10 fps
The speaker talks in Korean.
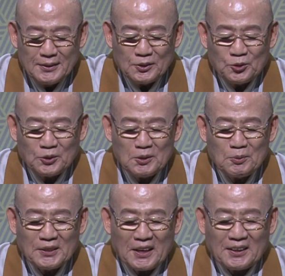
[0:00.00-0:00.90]

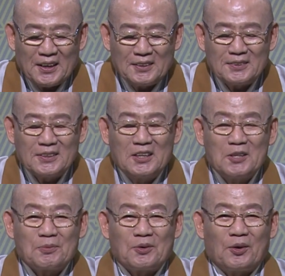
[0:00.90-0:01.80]
초지보다 개성이
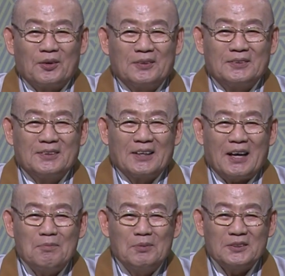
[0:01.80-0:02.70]
어렵고,
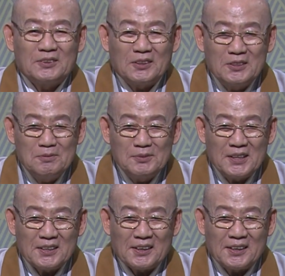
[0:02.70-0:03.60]
한번 처음
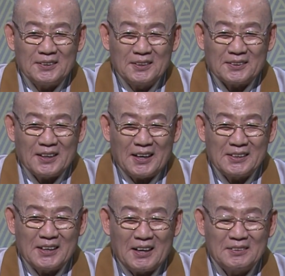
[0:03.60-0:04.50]
생각에 이렇게
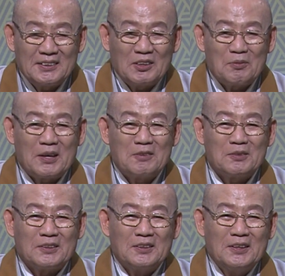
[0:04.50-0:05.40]
하리라 한 대로
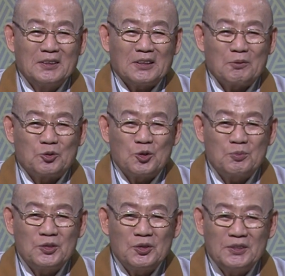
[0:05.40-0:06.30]
말하면 참
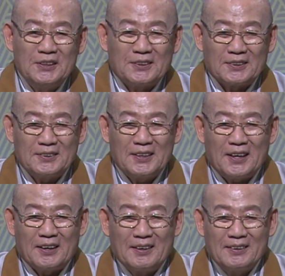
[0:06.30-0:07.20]
쉽죠, 이런.
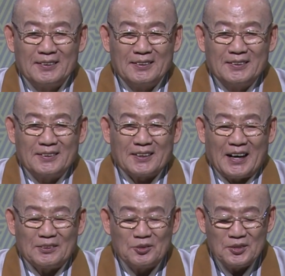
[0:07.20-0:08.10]
근데, 그게
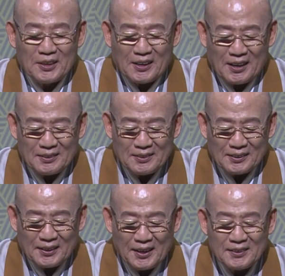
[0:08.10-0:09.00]
안 되니까
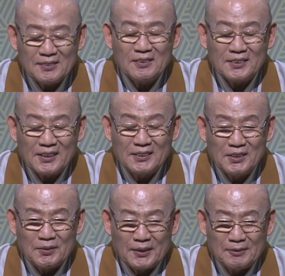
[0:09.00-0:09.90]
개성하기가
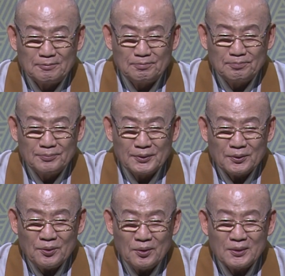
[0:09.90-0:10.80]
어려워.
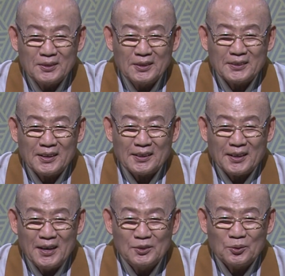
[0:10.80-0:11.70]
꼭 그렇게
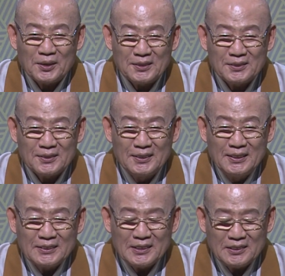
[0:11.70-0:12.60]
계속해서
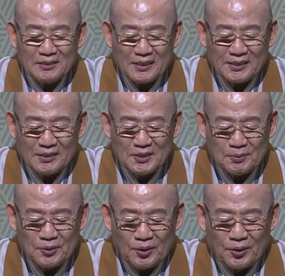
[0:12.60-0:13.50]
실천하기가
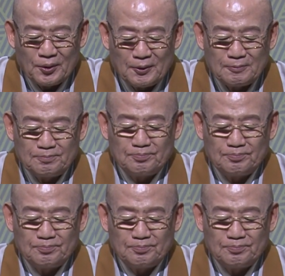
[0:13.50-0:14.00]
어렵고,